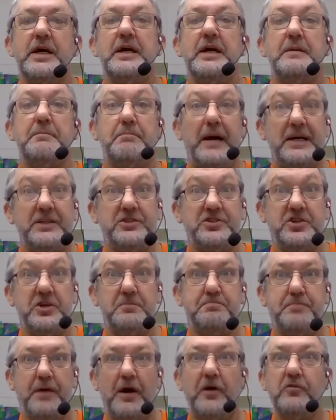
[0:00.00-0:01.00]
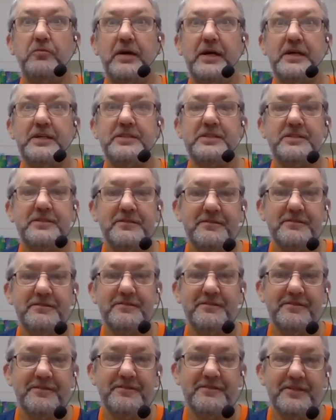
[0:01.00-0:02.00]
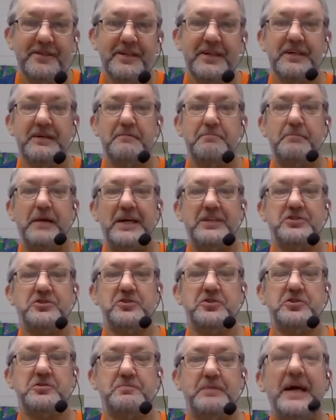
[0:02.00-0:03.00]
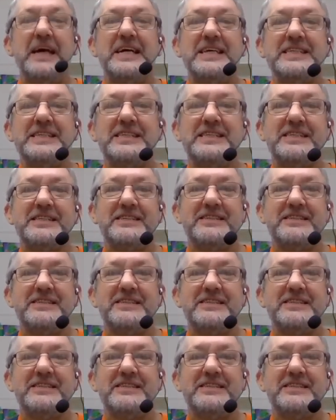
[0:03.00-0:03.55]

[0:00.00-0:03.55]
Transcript: Bate palmas, bate os pés,